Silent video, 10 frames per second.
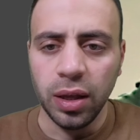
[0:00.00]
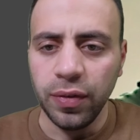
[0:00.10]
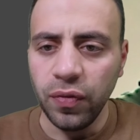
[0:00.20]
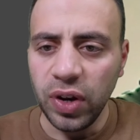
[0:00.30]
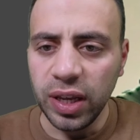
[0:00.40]

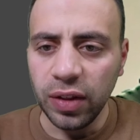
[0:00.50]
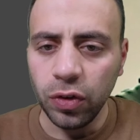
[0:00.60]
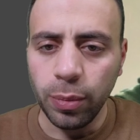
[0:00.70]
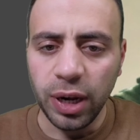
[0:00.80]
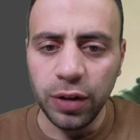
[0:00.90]
Wenn ich jetzt
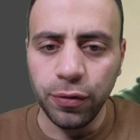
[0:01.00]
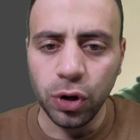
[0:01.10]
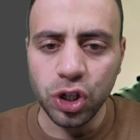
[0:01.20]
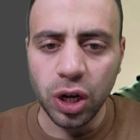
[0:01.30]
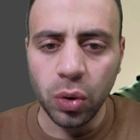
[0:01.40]
nochmal die
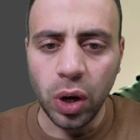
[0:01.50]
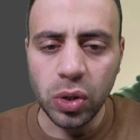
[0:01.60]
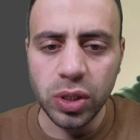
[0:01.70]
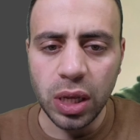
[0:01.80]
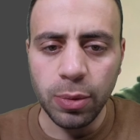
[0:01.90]
Vorschau
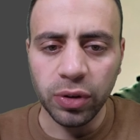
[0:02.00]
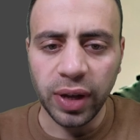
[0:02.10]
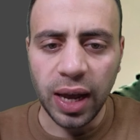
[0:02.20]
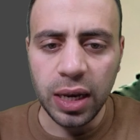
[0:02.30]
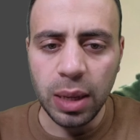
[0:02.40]
rausnehme und
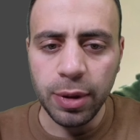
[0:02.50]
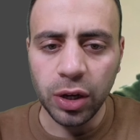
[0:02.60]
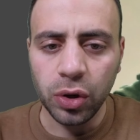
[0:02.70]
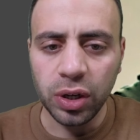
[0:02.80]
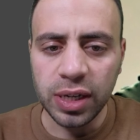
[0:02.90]
reinnehme, dann
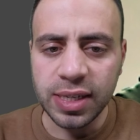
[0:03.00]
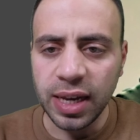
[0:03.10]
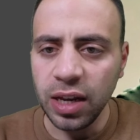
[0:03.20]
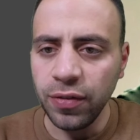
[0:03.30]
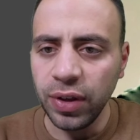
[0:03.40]
könnt ihr
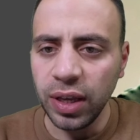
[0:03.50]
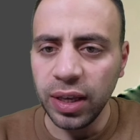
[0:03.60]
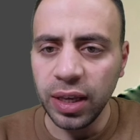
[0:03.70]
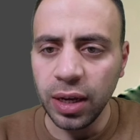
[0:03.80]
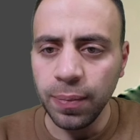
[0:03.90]
sehen, wie ich
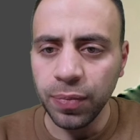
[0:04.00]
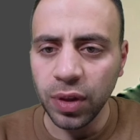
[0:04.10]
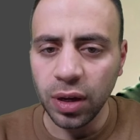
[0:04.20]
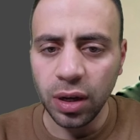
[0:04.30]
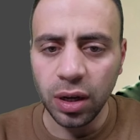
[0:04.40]
hier
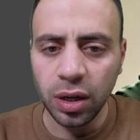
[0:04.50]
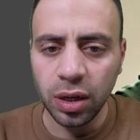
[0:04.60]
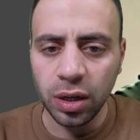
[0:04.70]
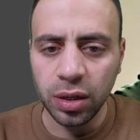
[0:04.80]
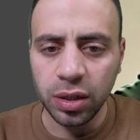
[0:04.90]

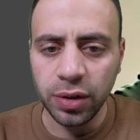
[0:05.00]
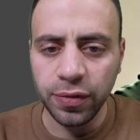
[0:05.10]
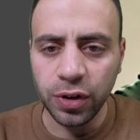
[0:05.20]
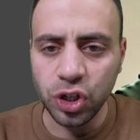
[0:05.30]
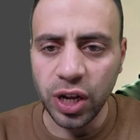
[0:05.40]
äh, die
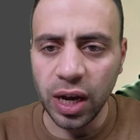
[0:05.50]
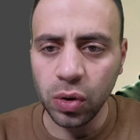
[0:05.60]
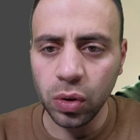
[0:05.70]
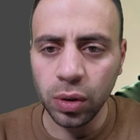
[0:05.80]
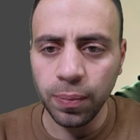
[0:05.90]

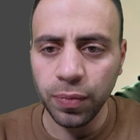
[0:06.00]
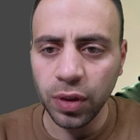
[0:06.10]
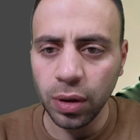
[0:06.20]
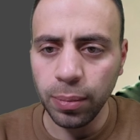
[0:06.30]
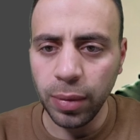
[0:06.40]
Verstärkung
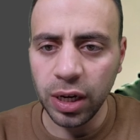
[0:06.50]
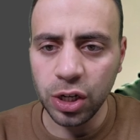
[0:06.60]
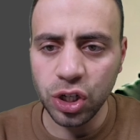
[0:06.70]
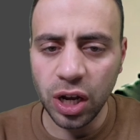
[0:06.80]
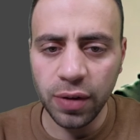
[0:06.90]
meiner
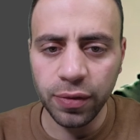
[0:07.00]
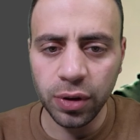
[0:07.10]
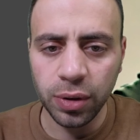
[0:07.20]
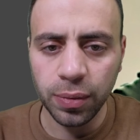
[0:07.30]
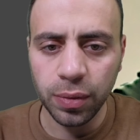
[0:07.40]

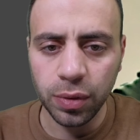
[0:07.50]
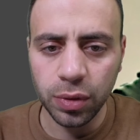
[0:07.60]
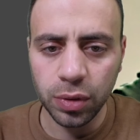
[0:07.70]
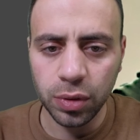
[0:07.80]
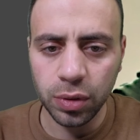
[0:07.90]
Schärfe
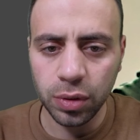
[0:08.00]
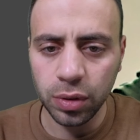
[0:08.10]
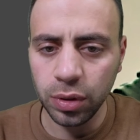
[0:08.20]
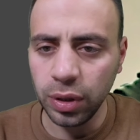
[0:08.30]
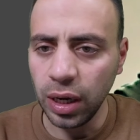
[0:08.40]

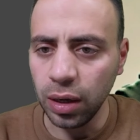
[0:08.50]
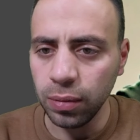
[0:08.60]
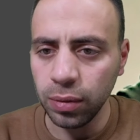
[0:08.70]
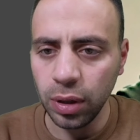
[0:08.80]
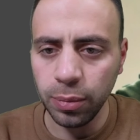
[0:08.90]
ja,
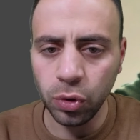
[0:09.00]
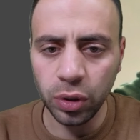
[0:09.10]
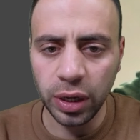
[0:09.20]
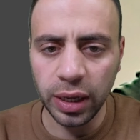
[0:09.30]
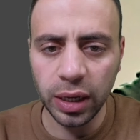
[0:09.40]
im
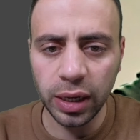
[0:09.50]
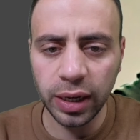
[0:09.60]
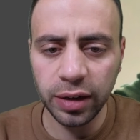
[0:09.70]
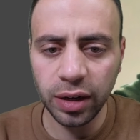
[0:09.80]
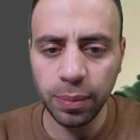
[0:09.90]
Grunde
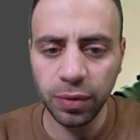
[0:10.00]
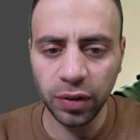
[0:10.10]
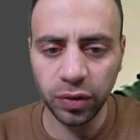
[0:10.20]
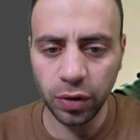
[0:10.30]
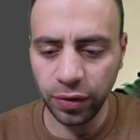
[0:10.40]
hingekriegt habe.
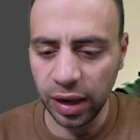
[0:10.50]
Das gefällt